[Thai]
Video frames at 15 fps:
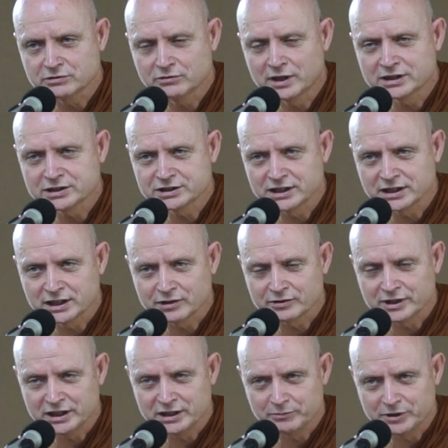ว่าสิ่งเหล่า
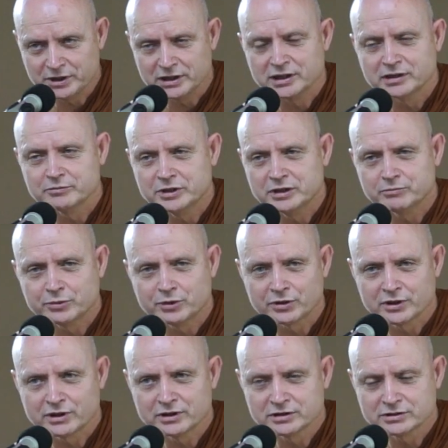นี้มีมีผล
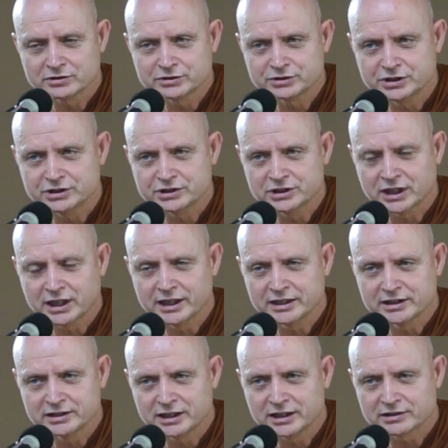ต่อจิตใจ
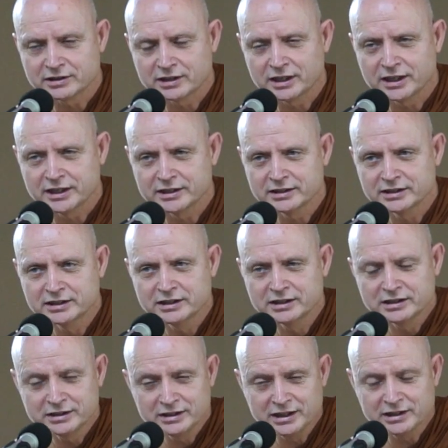อย่างไร
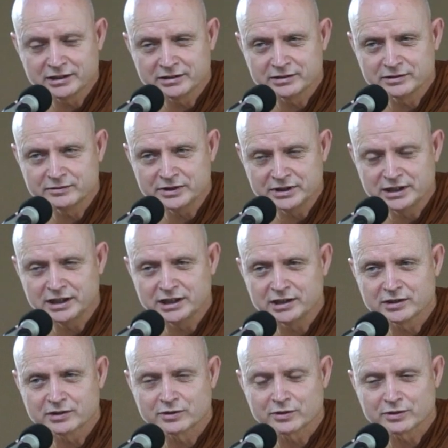นี่คือวิธี
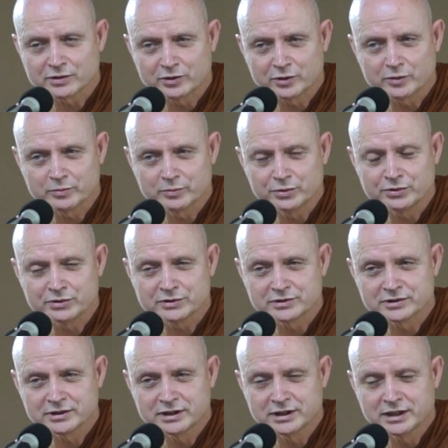ของของพุทธ
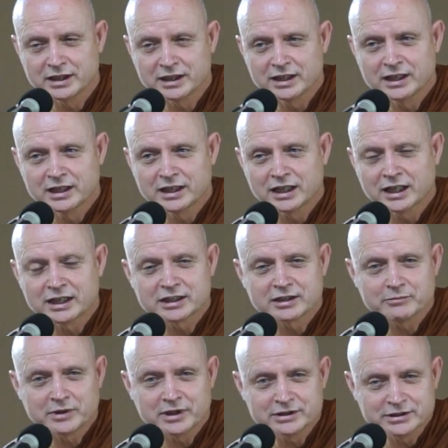อาต
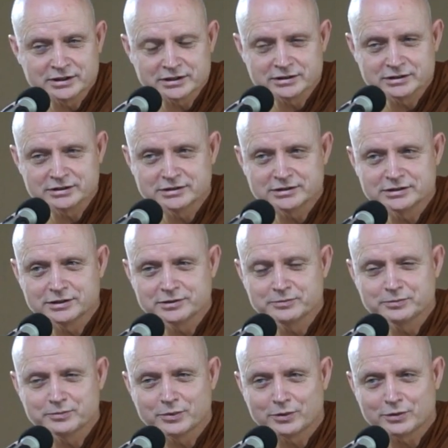มาจึงจึง
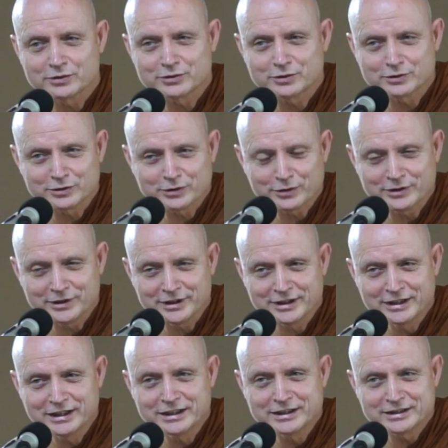บอกตอนต้นนะ
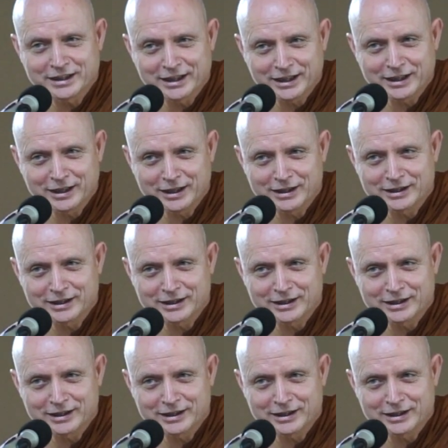ถ้า